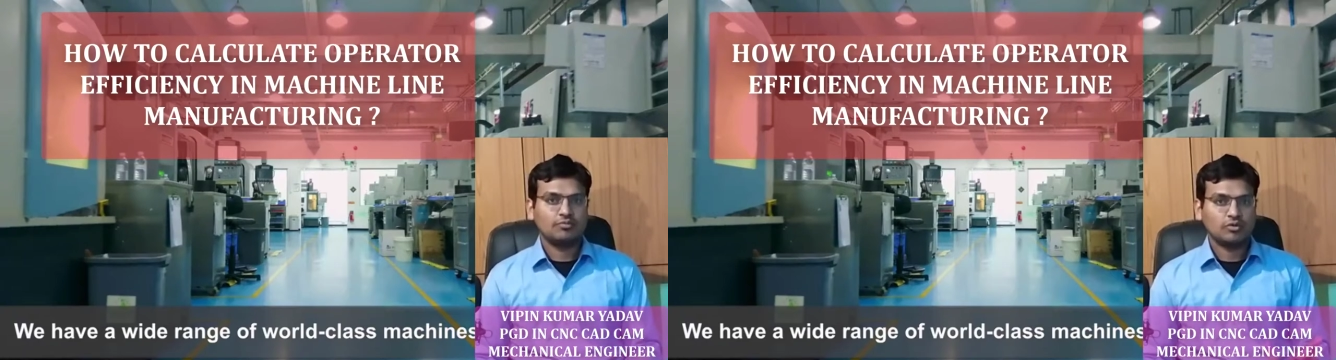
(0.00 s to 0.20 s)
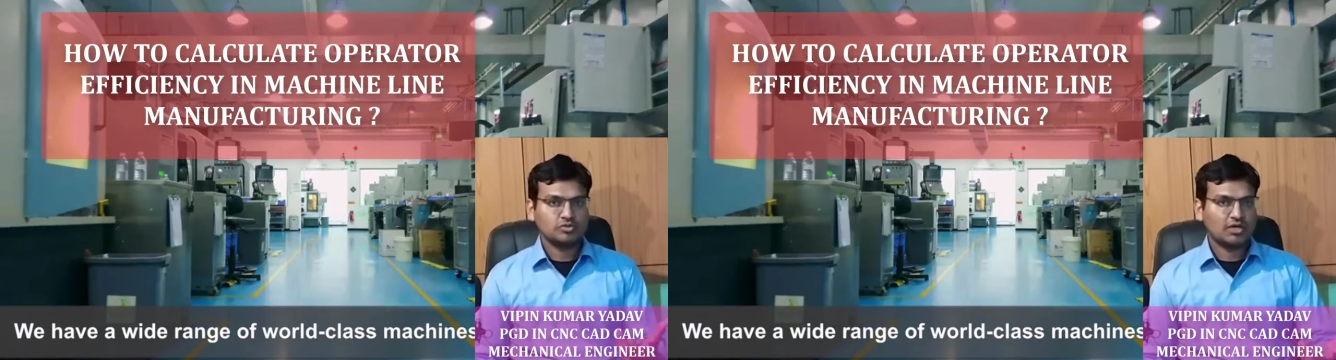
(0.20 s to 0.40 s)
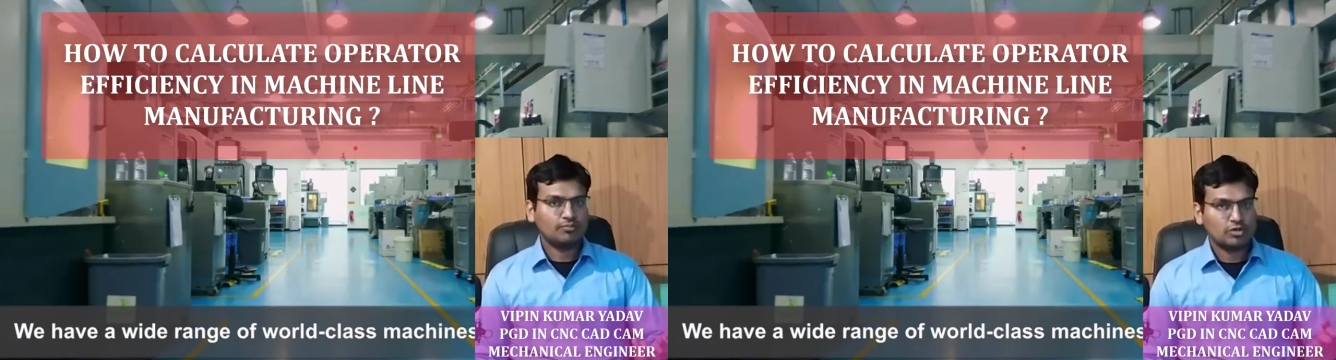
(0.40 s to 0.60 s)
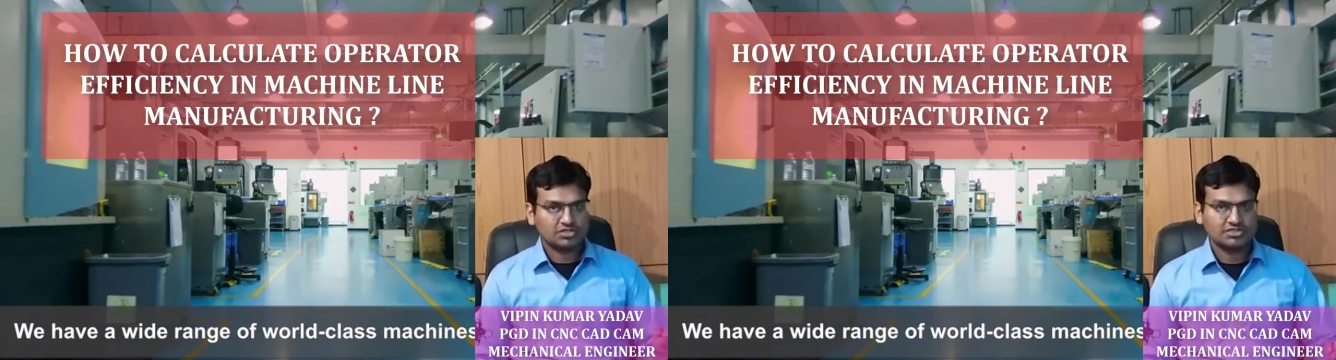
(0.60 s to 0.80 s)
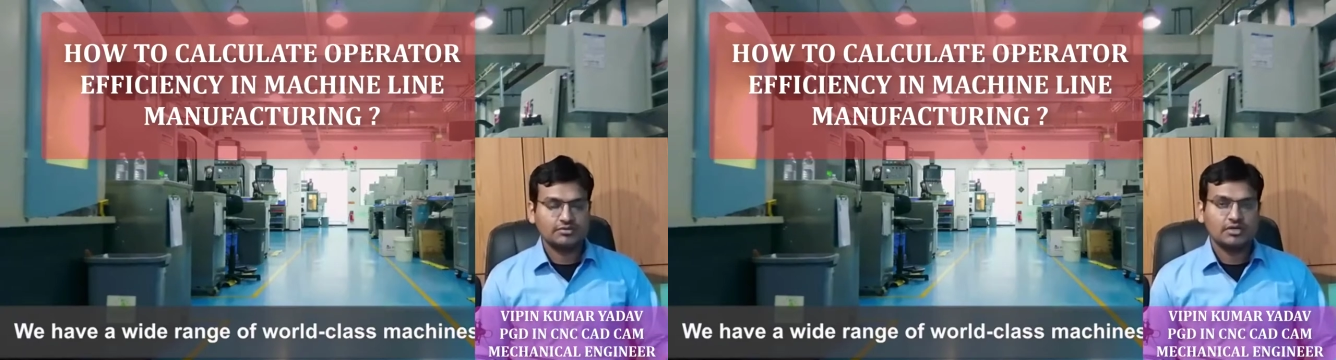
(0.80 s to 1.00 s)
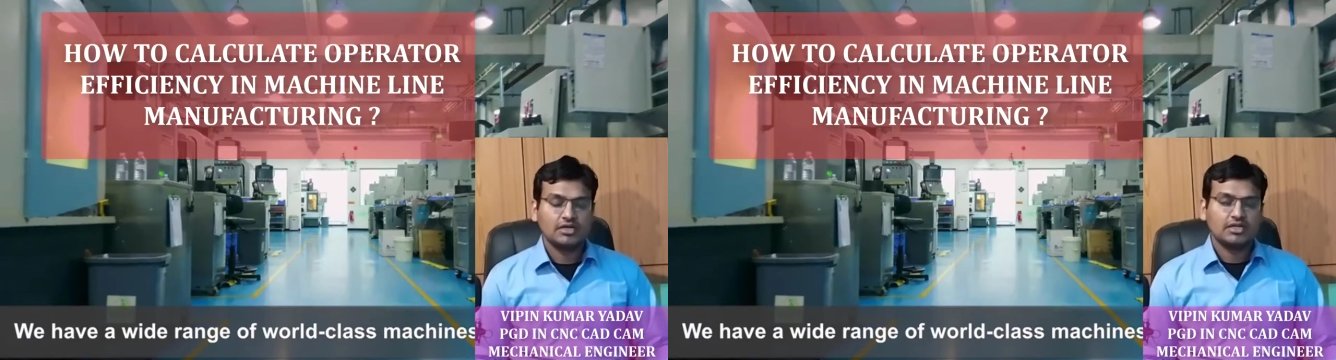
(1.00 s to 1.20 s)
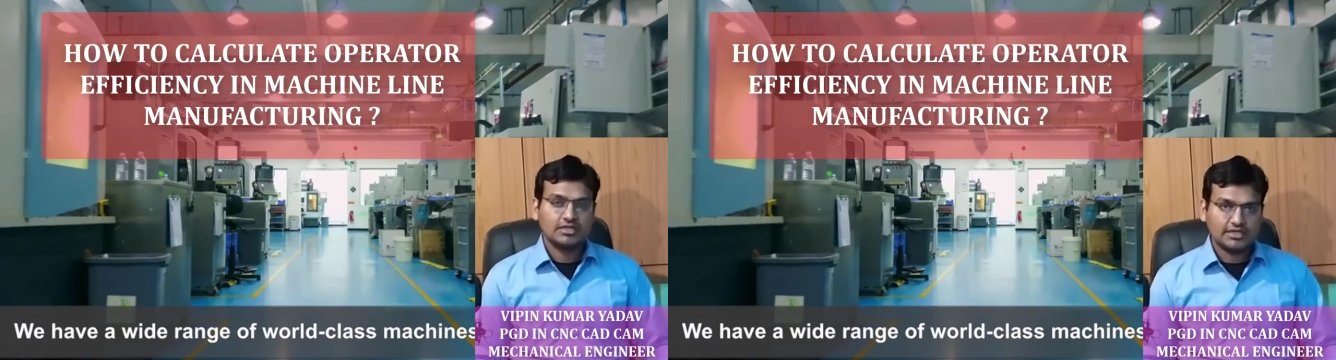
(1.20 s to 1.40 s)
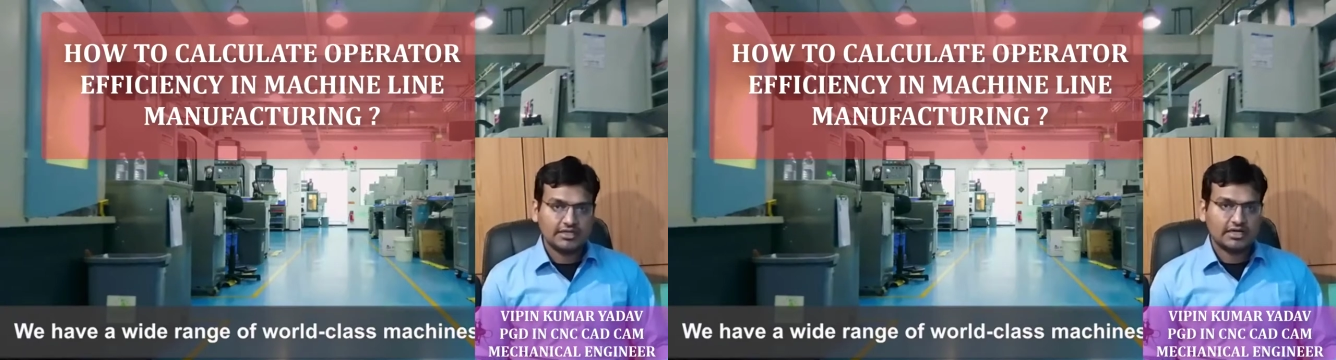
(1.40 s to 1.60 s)
आपको जो है प्रोडक्शन
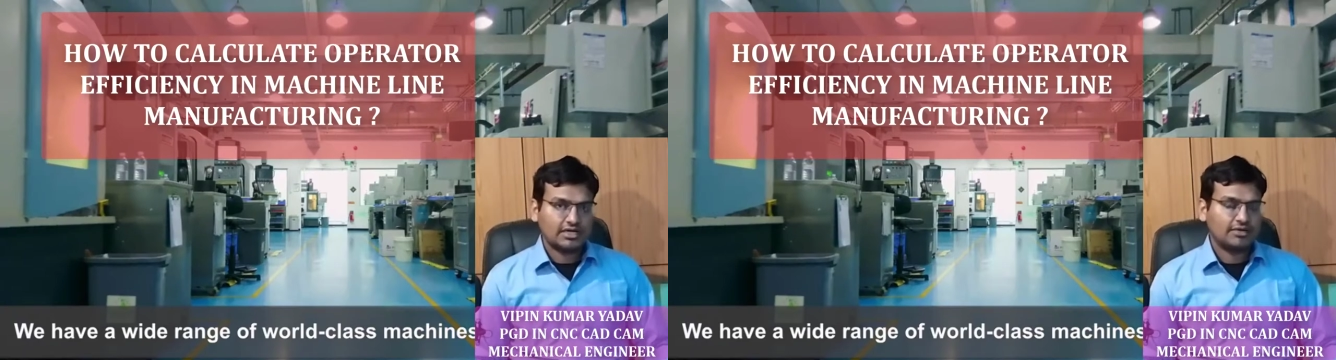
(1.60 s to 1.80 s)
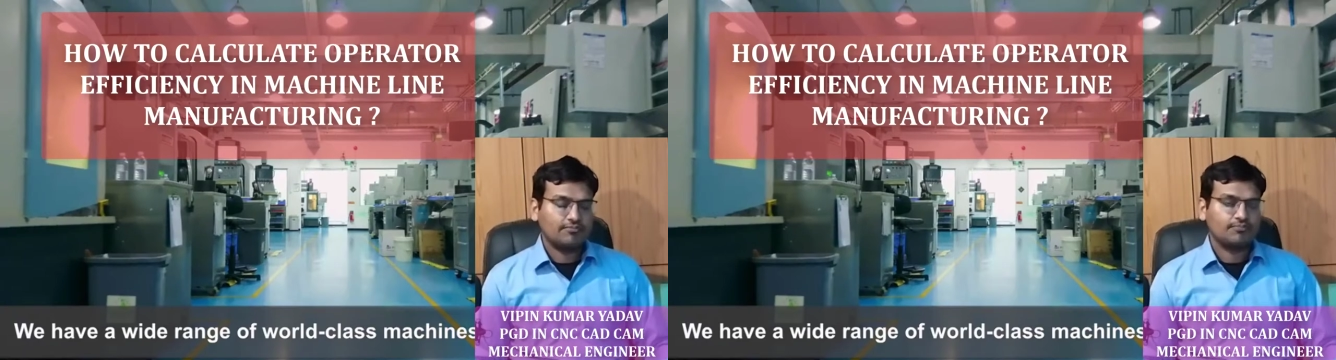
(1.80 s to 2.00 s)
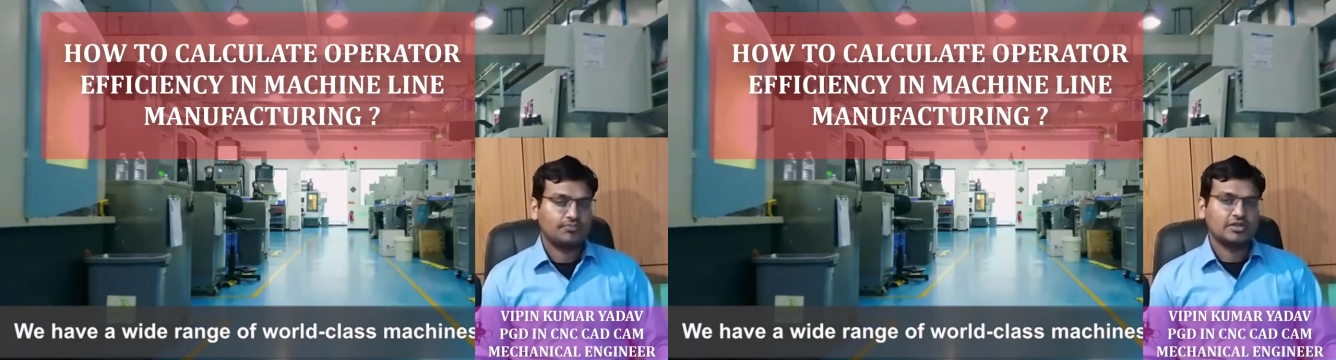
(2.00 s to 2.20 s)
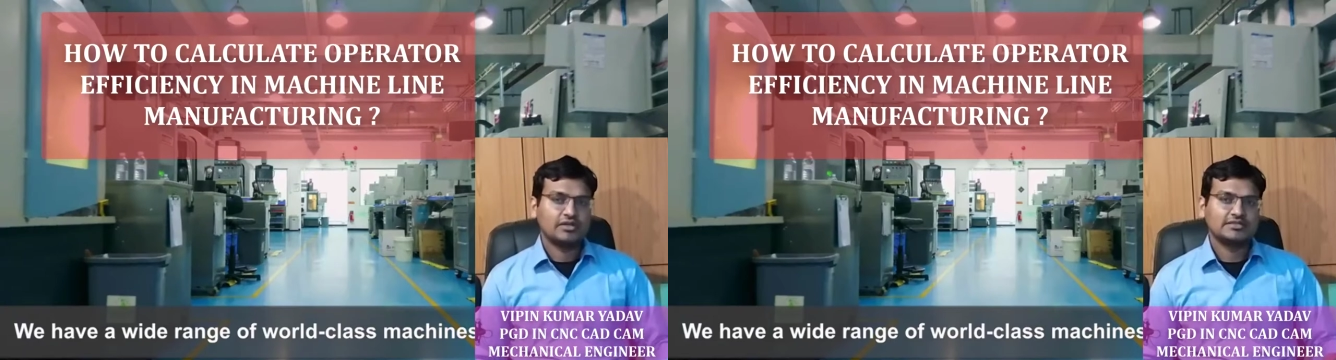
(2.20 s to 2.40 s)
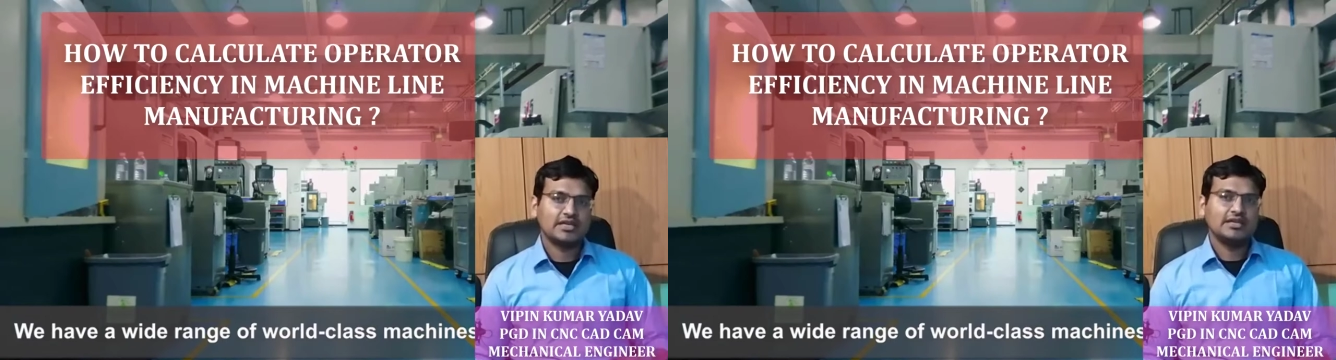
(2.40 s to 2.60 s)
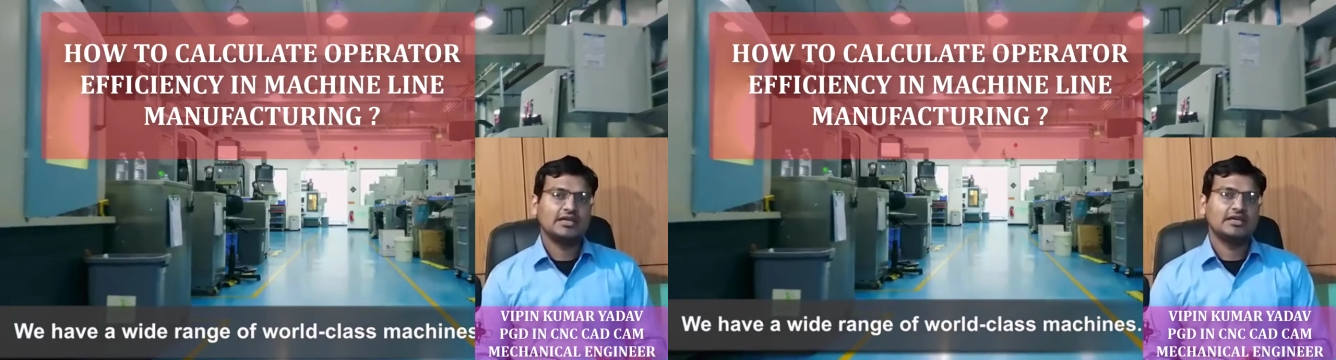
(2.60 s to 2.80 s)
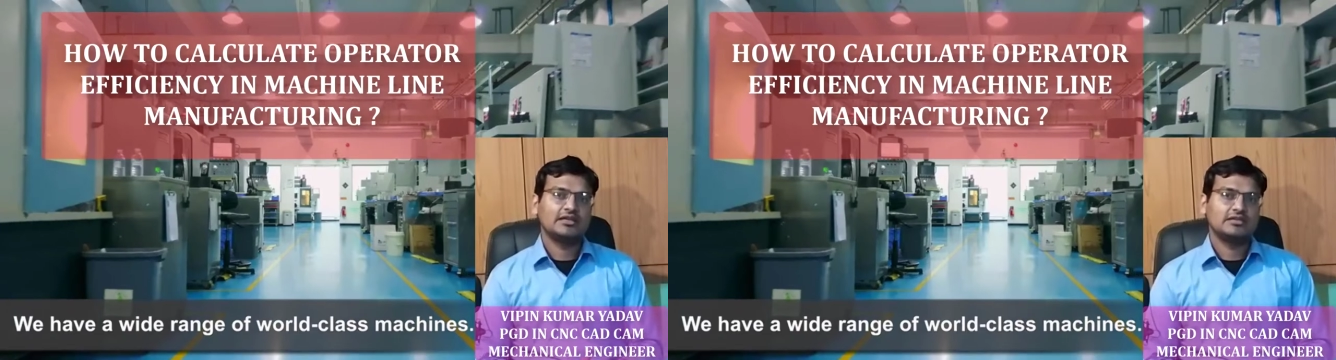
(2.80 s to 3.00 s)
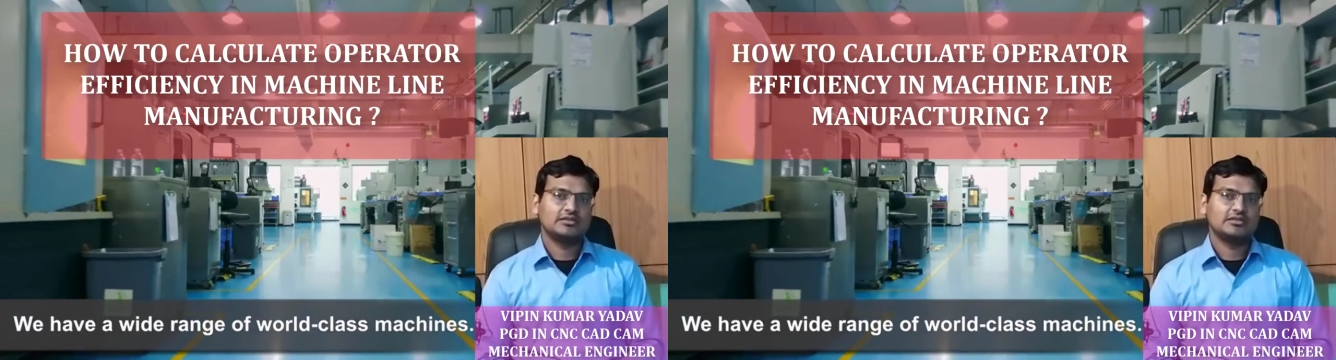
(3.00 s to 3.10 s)
दे रहा है इसके लिए